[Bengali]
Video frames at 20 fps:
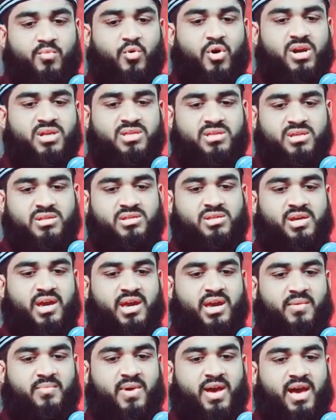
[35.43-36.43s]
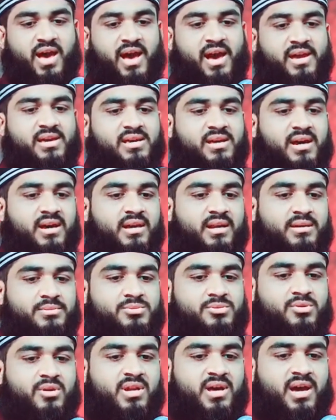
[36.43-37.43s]
মুয়াজ্জিন সাহেব হাইয়া আলা
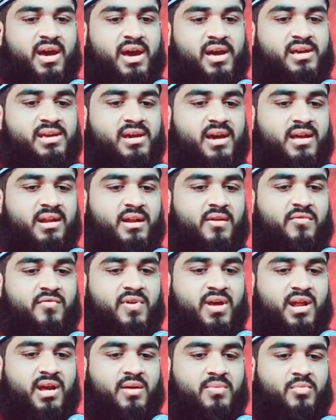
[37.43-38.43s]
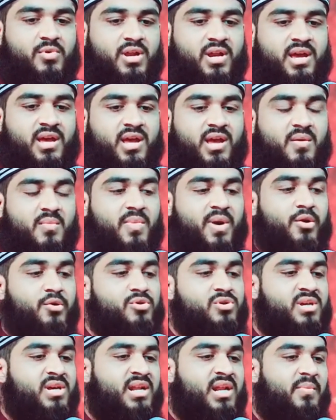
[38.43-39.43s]
সলাহ হাইয়া আলাল ফালাহ বলে
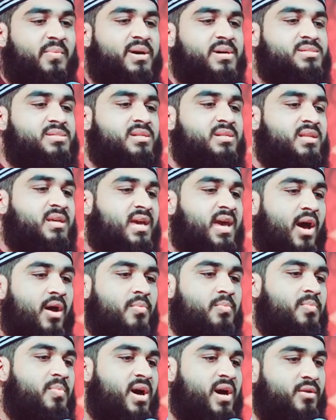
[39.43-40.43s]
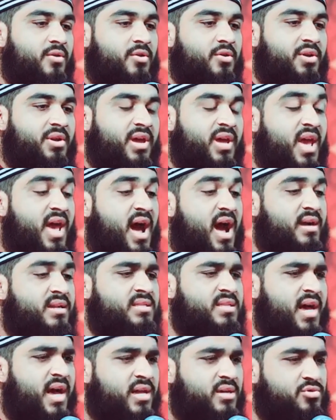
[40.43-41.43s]
মানুষকে নামাজের দিকে আহ্বান করে আর
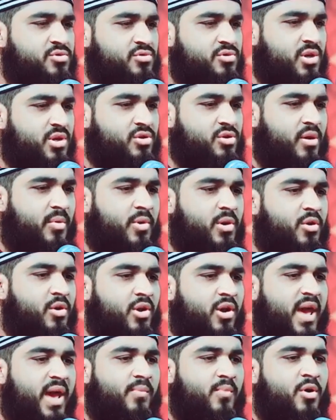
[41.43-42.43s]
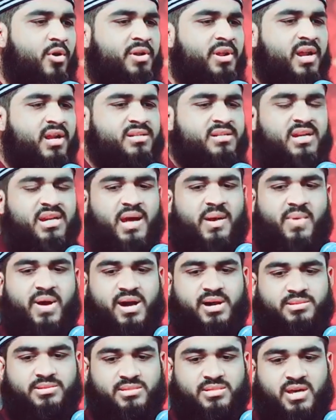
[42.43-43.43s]
তাহাজ্জুদের সময় হলো এমন একটি
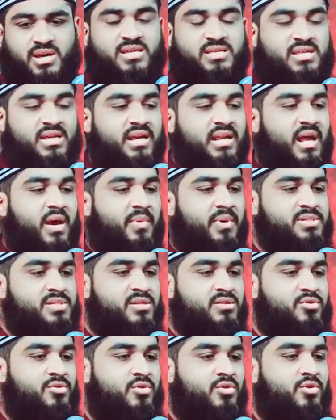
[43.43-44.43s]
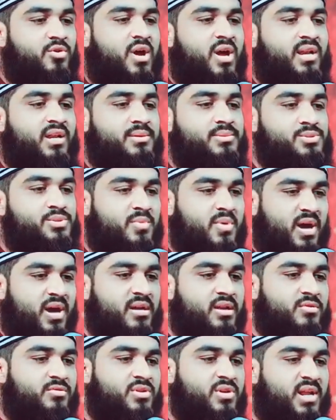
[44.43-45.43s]
নামাজ যেই নামাজের জন্য আল্লাহ
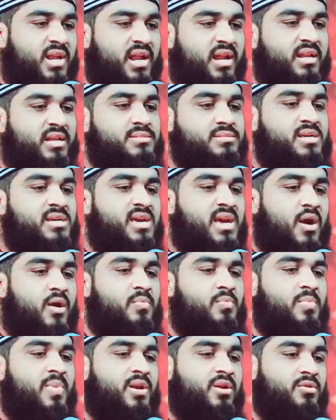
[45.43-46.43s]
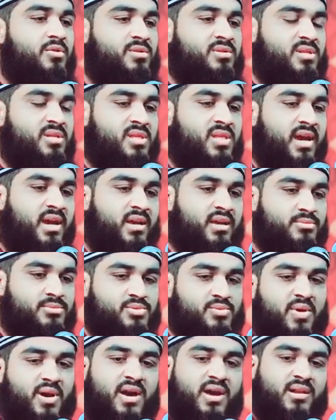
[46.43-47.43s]
সুবাহান তালা নিজেই আহ্বান করতে থাকে
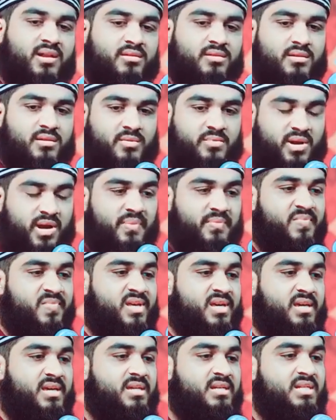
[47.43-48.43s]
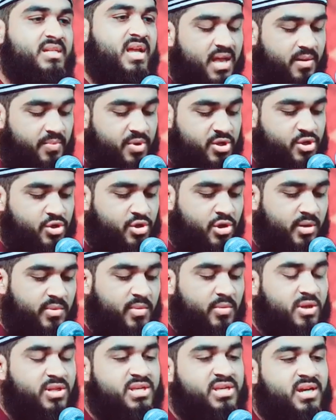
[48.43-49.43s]
সুবাহান আল্লাহ হামদিহি বিশ্বনবী
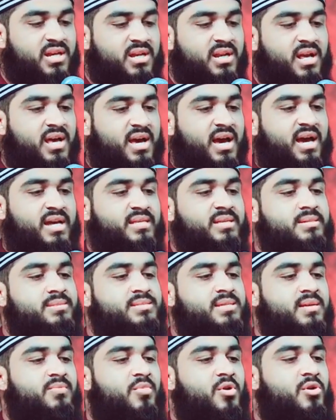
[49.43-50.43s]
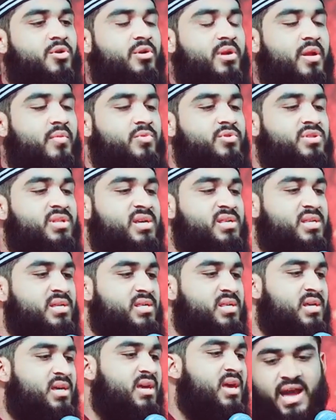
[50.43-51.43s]
বলছেন হাদিসের বর্ণনার মধ্যে
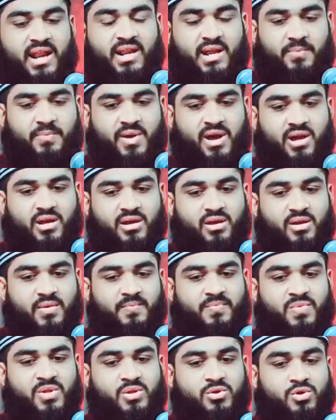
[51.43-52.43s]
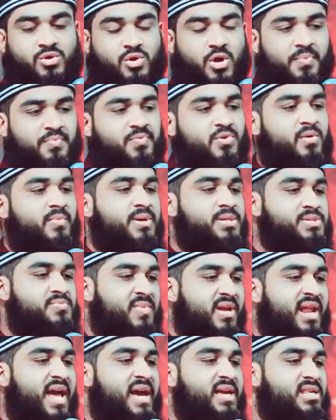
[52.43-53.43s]
এসেছে আল্লাহ পাক সপ্তম
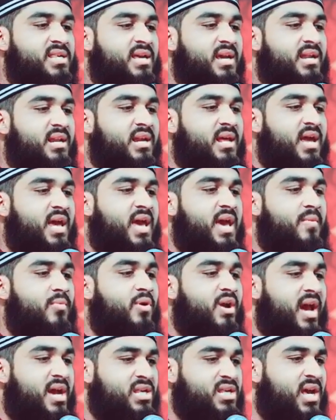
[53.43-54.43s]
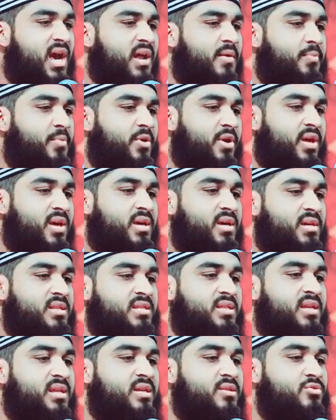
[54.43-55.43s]
আসমানে আসেন এবং আসার পরে
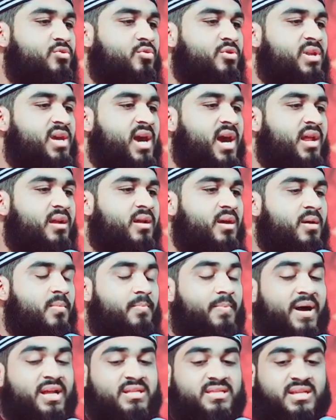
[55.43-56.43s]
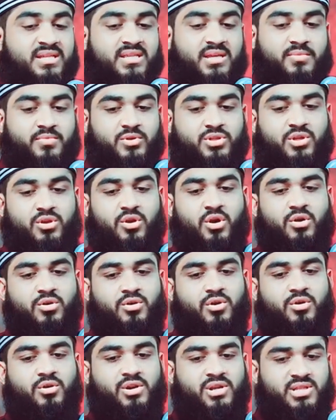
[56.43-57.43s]
তিনি দুনিয়ার বান্দাদের প্রতি
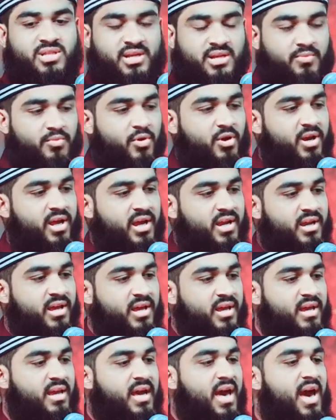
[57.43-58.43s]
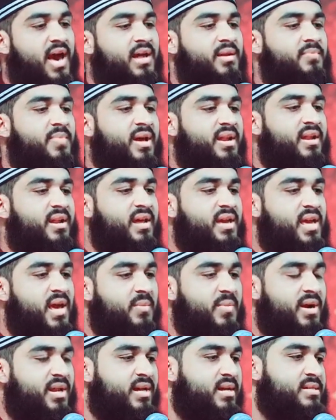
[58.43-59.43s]
লক্ষ্য করে তিনি বলেন কার বাড়ি নাই
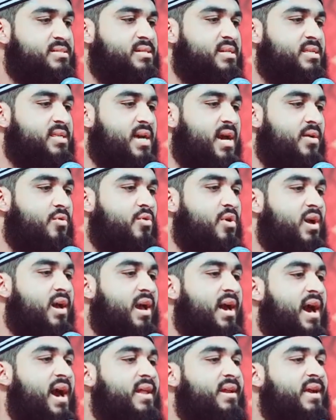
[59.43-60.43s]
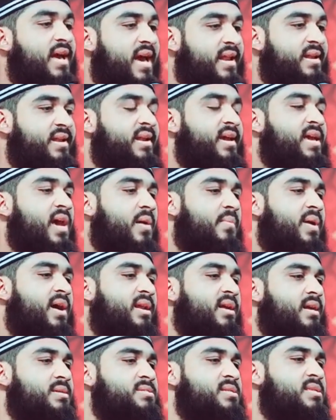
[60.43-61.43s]
আমার কাছে চাও কার গাড়ি নাই আমার
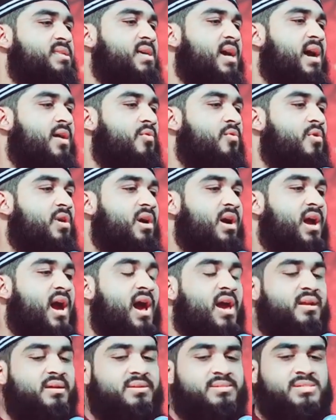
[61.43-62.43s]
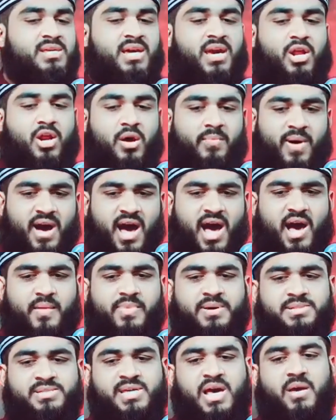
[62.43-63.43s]
কাছে চাও কার রিজিকের অভাব
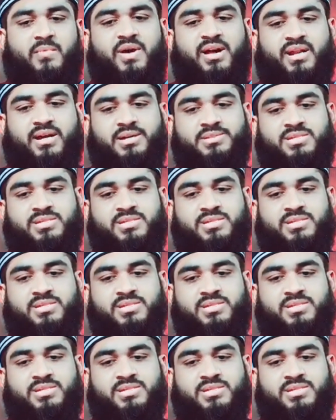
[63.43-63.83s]
আছে আমার